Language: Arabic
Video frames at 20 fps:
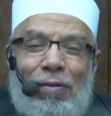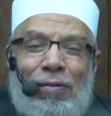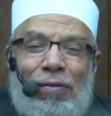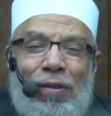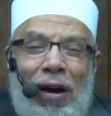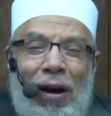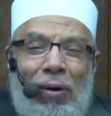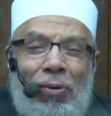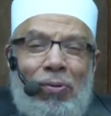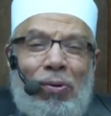
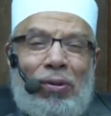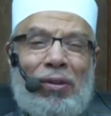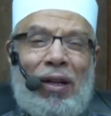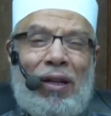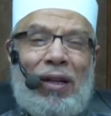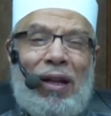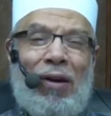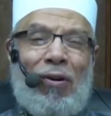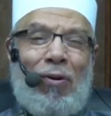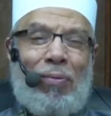فعوض
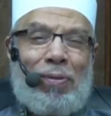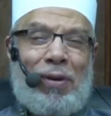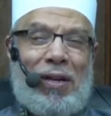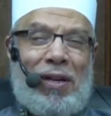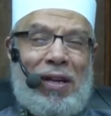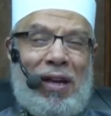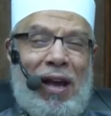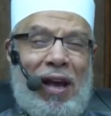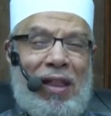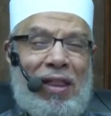الله
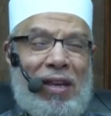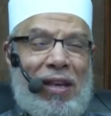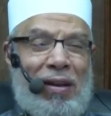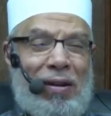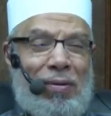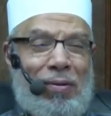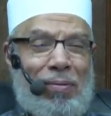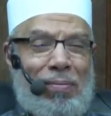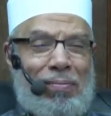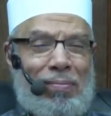به هذه
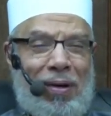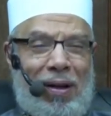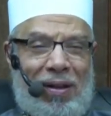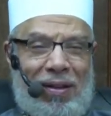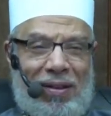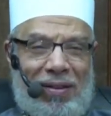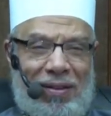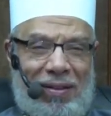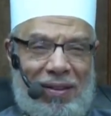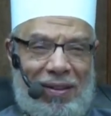
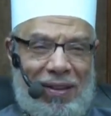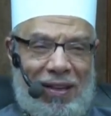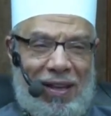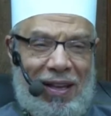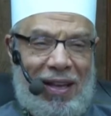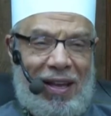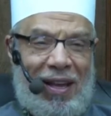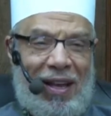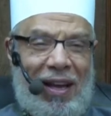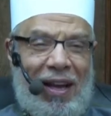الأمة
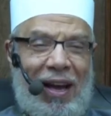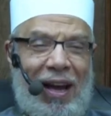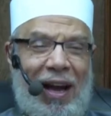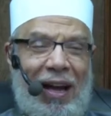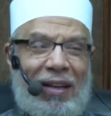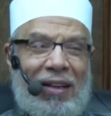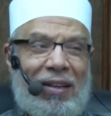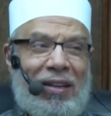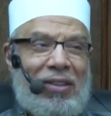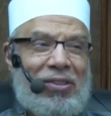
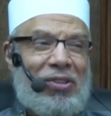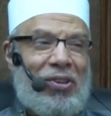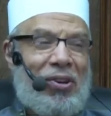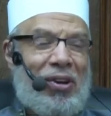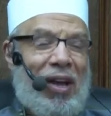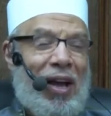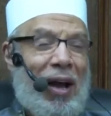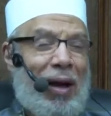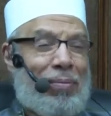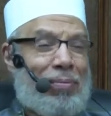عن
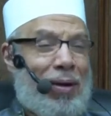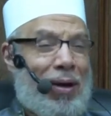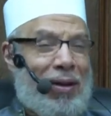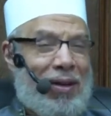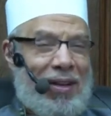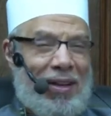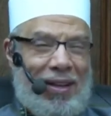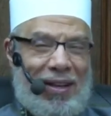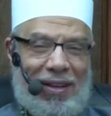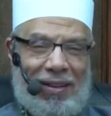قصر
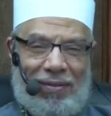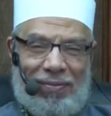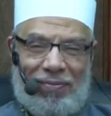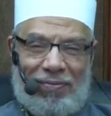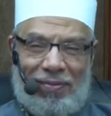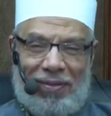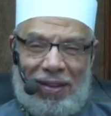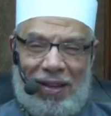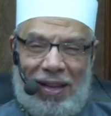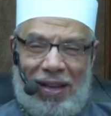أعمارها
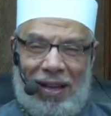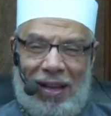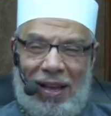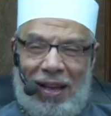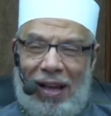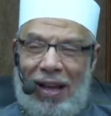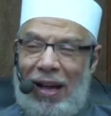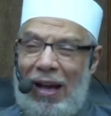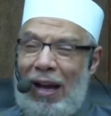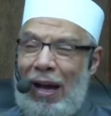
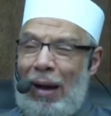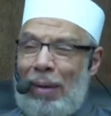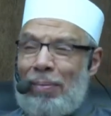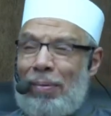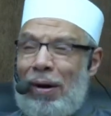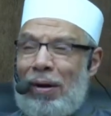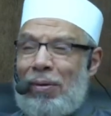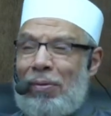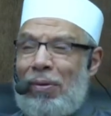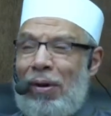
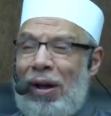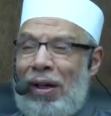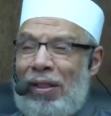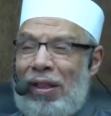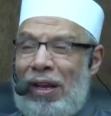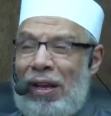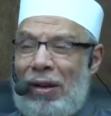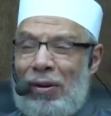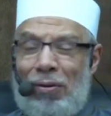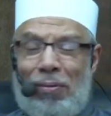أعمار
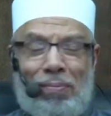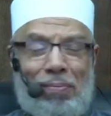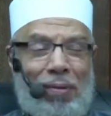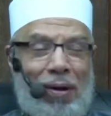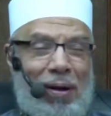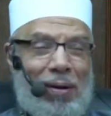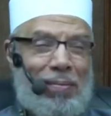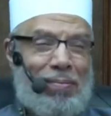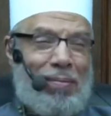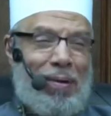هذه
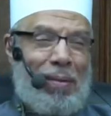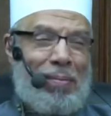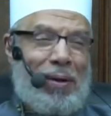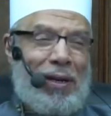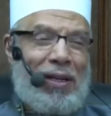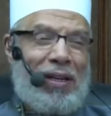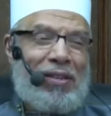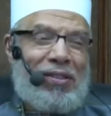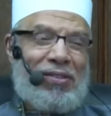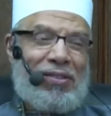الأمة ما
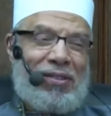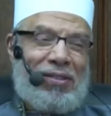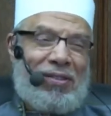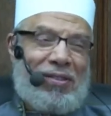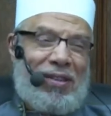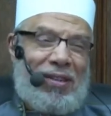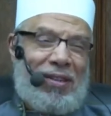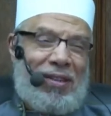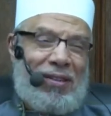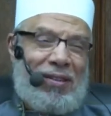بين
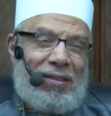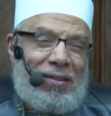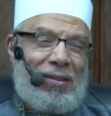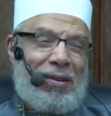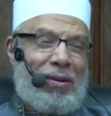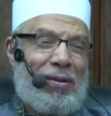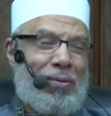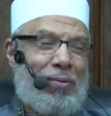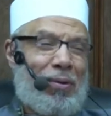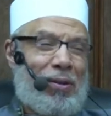الستين
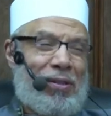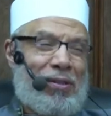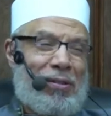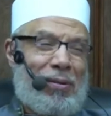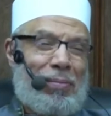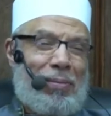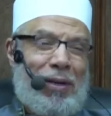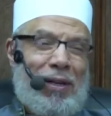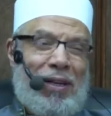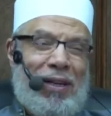
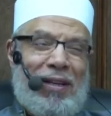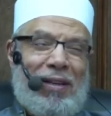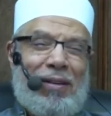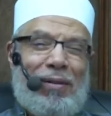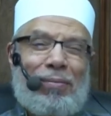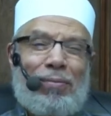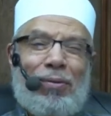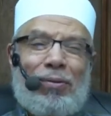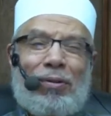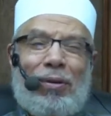
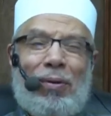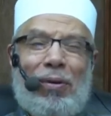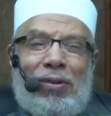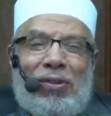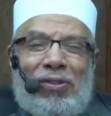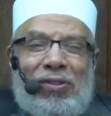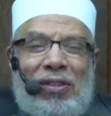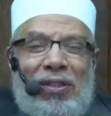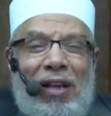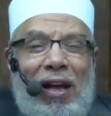والسبعين
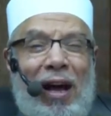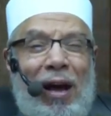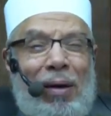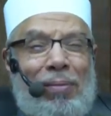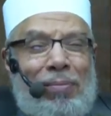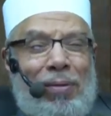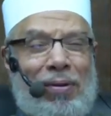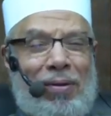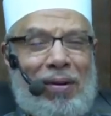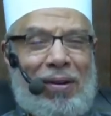متوسط
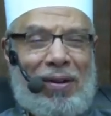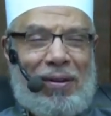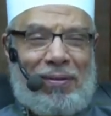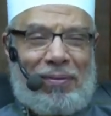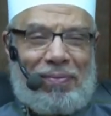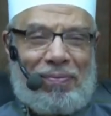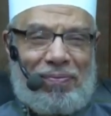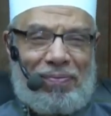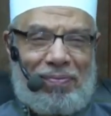أعمارها